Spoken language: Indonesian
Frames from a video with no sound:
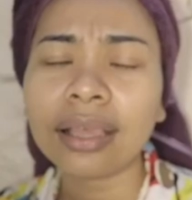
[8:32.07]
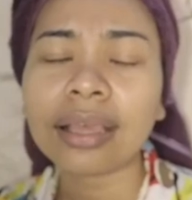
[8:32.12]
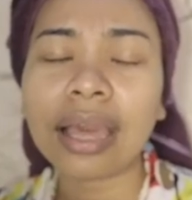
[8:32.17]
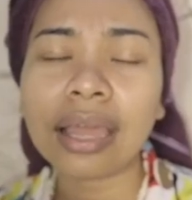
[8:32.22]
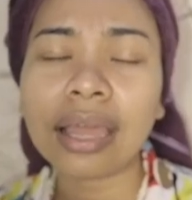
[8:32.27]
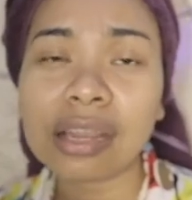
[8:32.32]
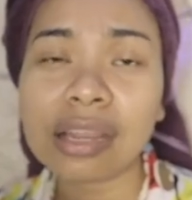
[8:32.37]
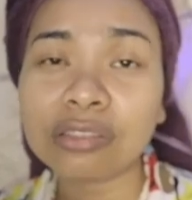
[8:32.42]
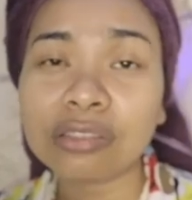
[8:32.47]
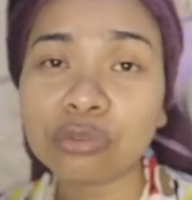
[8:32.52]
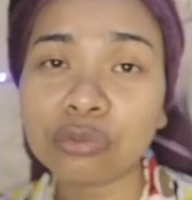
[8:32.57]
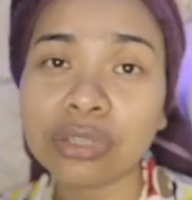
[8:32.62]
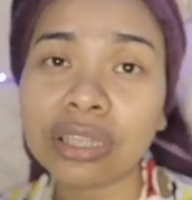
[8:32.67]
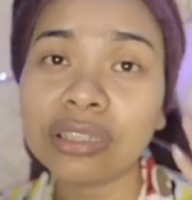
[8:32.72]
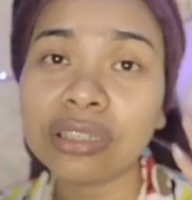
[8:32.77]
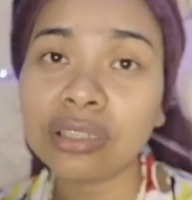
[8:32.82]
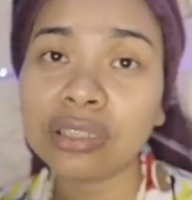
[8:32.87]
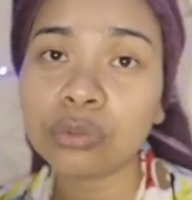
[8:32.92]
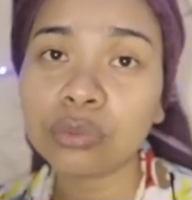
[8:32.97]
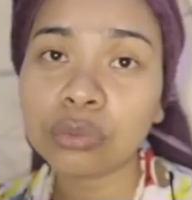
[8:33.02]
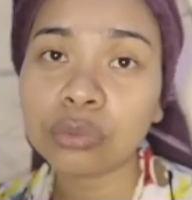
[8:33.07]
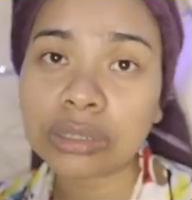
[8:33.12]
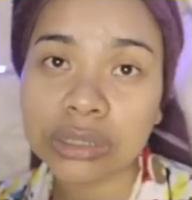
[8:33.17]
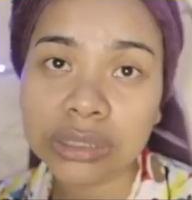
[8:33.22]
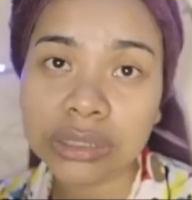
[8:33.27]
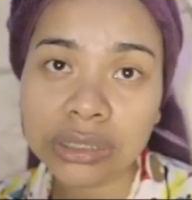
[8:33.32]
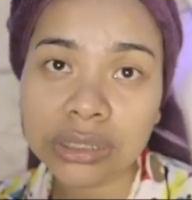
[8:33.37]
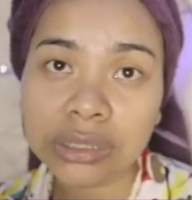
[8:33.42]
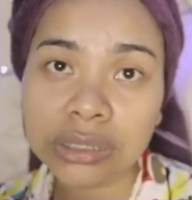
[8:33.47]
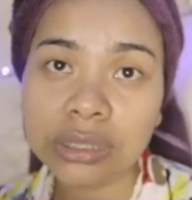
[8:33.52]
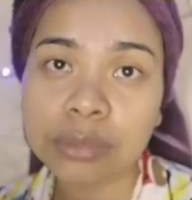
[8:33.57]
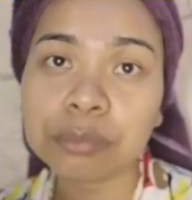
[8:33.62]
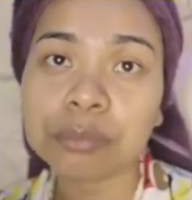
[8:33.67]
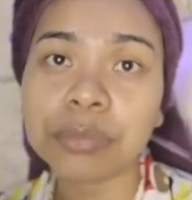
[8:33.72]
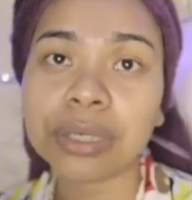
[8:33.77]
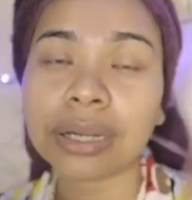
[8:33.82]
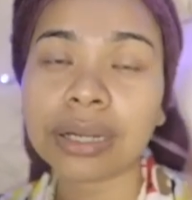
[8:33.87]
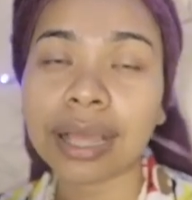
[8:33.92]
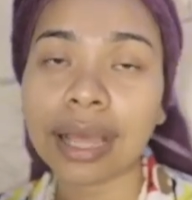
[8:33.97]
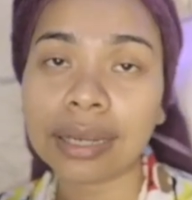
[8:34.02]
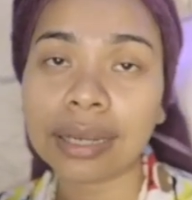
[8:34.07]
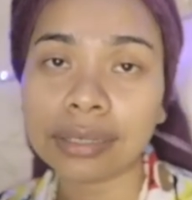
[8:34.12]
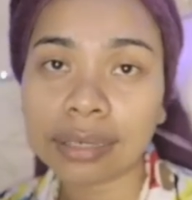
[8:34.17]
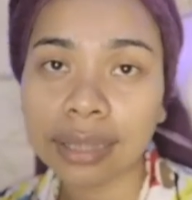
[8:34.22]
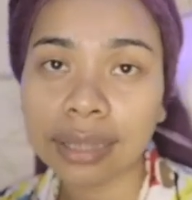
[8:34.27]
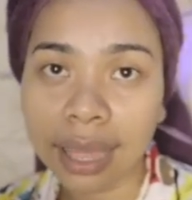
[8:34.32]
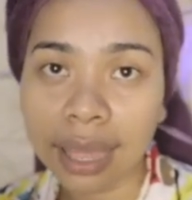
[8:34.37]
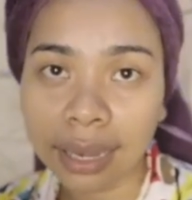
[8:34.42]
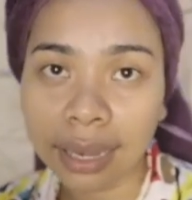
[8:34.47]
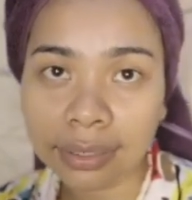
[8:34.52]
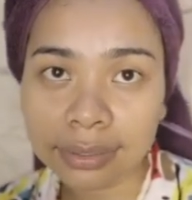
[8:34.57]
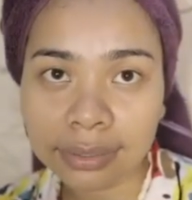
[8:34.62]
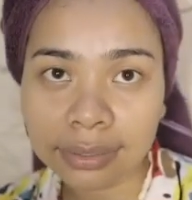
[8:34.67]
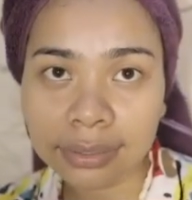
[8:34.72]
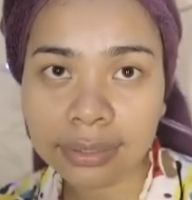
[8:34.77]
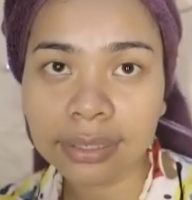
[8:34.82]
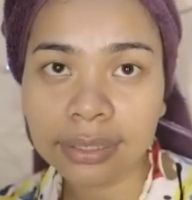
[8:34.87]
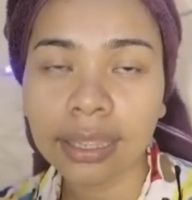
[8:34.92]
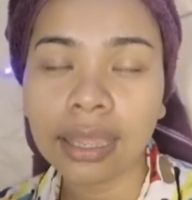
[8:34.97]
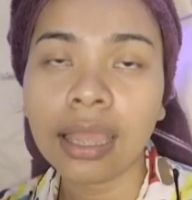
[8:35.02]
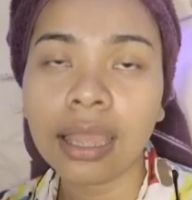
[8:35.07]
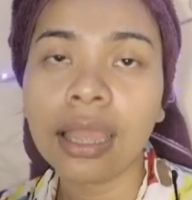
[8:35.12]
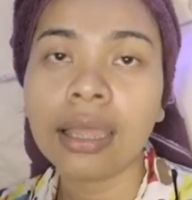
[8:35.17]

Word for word: Karena sudah diuji berkali-kali